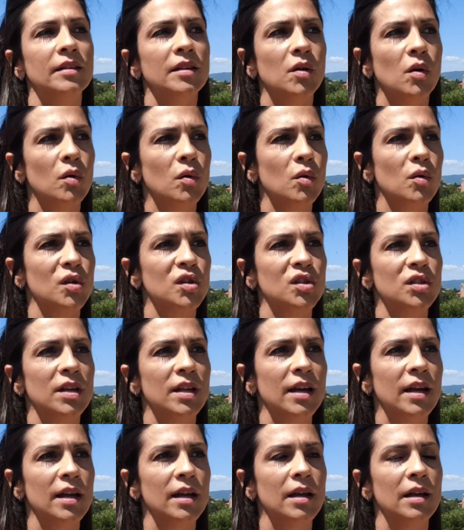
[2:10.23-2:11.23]
di
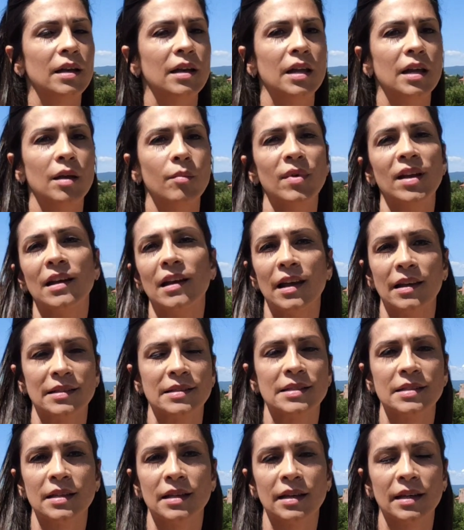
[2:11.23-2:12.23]
conoscere le
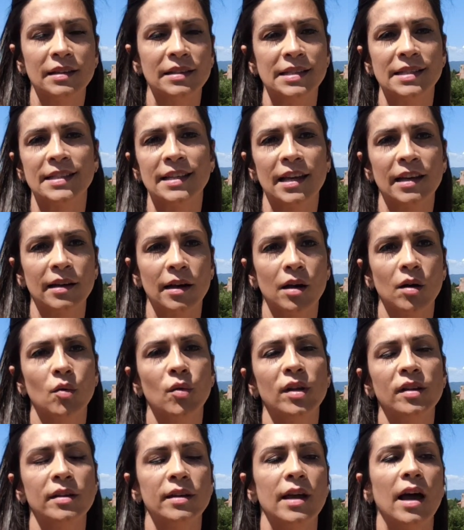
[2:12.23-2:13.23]
bellezze di Siena,
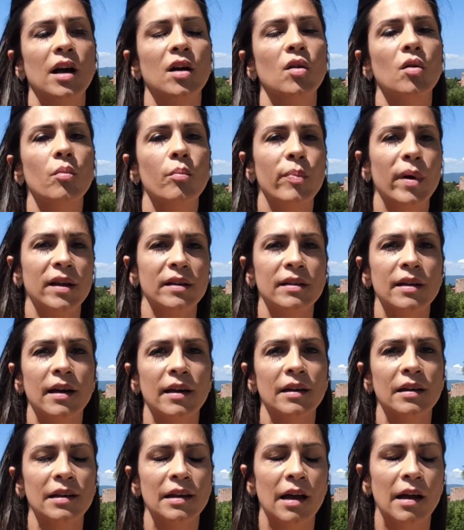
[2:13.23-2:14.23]
quindi
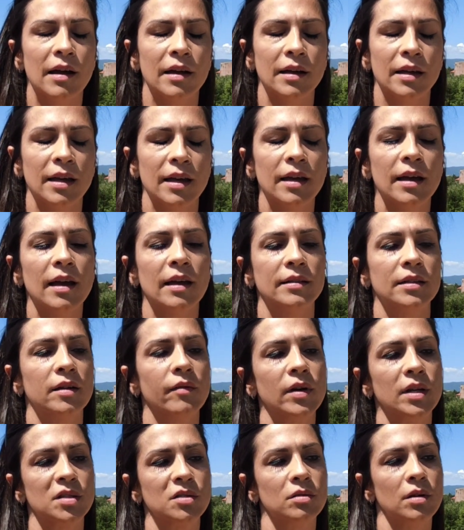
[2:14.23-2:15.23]
accompagnarli anche
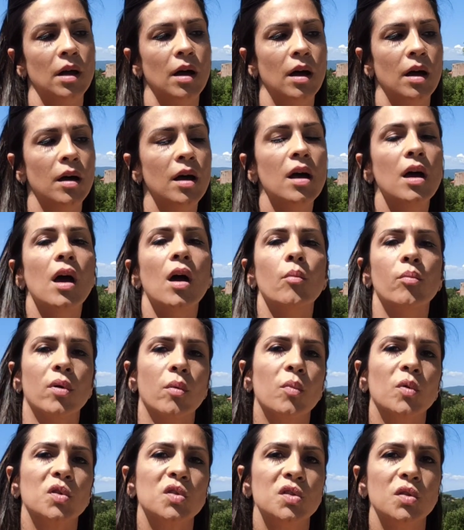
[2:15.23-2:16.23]
attraverso la
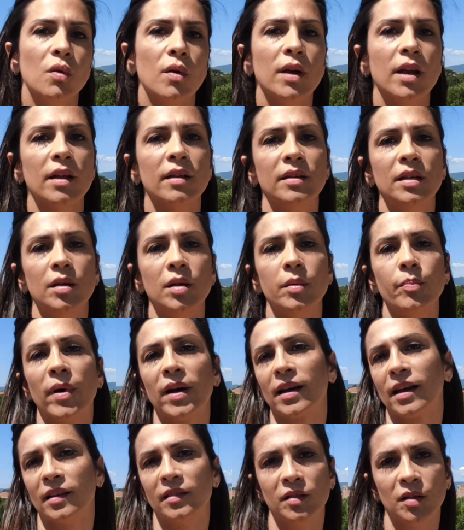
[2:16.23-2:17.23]
promozione di
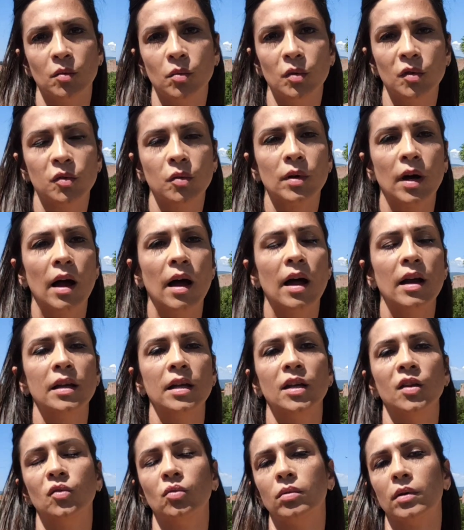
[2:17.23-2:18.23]
pacchetti
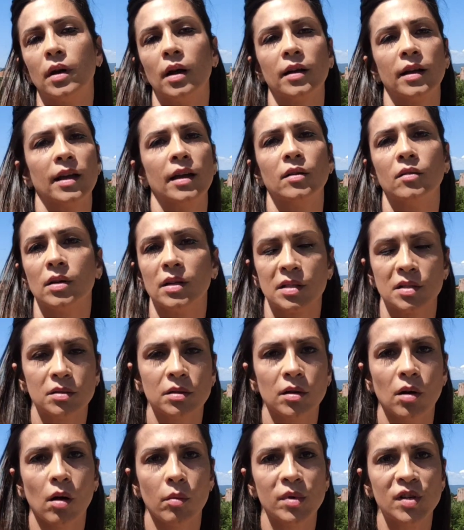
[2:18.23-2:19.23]
culturali, tour anche non
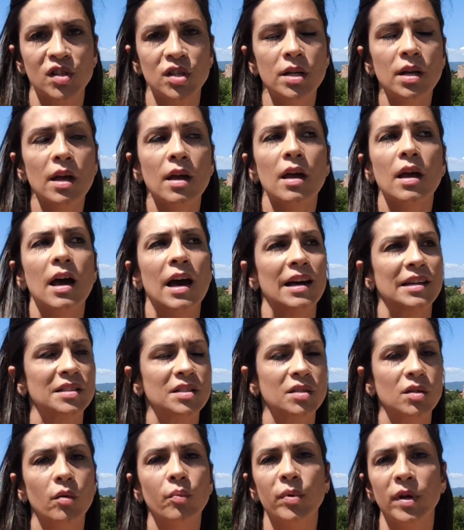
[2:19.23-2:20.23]
gastronomici, a
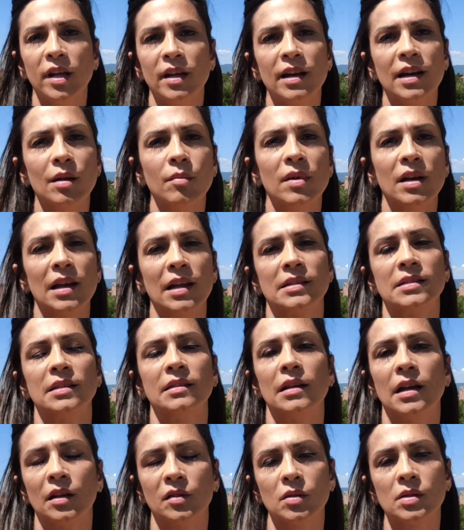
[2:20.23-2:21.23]
scoprire le bellezze
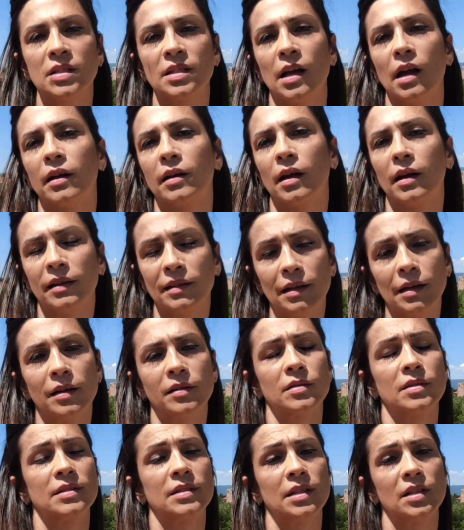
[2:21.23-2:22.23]
della Toscana e della
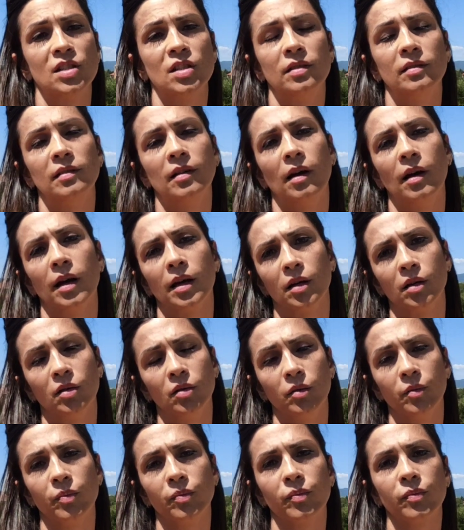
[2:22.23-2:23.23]
nostra città.
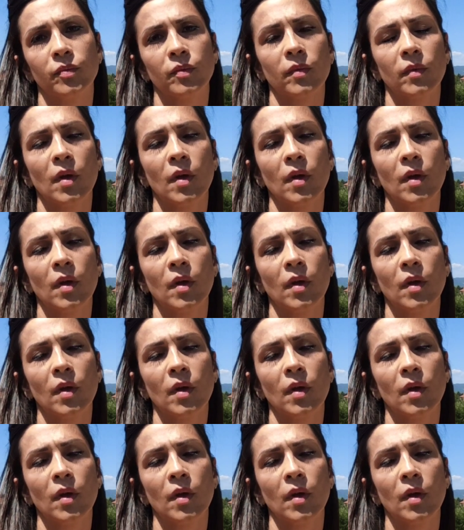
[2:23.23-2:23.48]
Ecco.